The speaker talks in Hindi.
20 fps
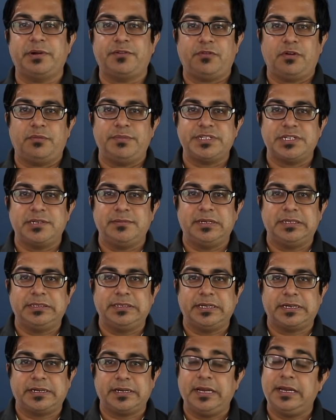परफॉर्मेंस की बात
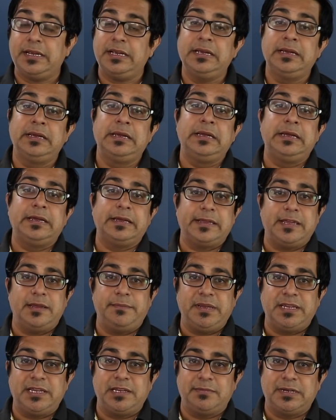कर रहे हैं
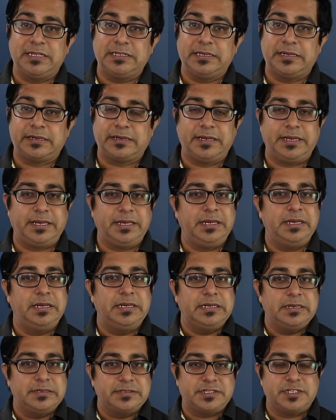गेमिंग की बात कर रहे हैं
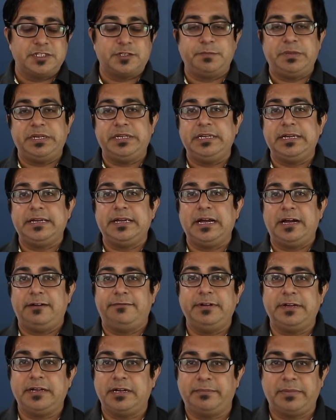सच में ये
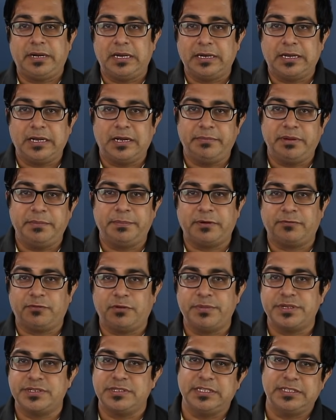काफ़ी कमाल का हमें
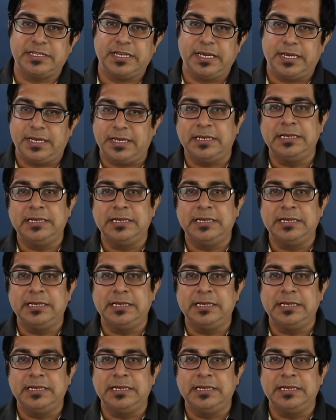परफॉर्मेंस देता है